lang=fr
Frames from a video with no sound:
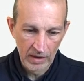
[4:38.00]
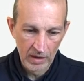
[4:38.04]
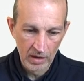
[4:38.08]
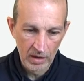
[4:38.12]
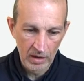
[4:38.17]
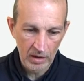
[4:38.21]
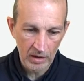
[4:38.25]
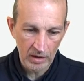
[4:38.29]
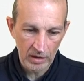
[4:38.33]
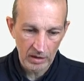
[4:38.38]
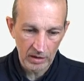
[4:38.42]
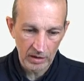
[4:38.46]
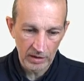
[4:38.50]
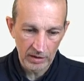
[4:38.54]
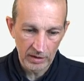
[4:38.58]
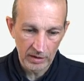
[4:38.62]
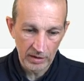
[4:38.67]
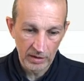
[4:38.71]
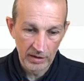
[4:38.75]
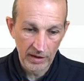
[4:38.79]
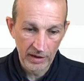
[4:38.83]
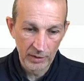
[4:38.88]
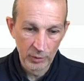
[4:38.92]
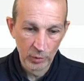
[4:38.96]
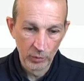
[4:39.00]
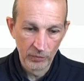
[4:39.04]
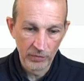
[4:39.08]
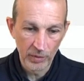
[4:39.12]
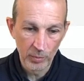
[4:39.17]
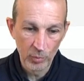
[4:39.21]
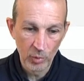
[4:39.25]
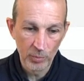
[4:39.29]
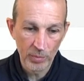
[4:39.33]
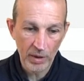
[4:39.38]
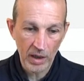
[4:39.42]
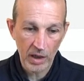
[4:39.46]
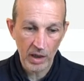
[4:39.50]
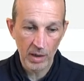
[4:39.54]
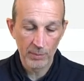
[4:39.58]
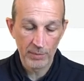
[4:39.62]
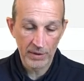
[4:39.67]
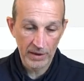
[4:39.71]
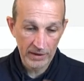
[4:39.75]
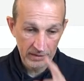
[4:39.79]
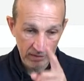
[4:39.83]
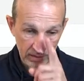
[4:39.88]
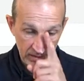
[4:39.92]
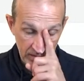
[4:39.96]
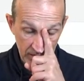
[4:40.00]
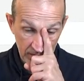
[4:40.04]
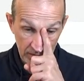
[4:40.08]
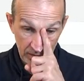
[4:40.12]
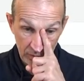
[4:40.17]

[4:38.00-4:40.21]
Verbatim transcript: Euh, là, nos fameux paramètres.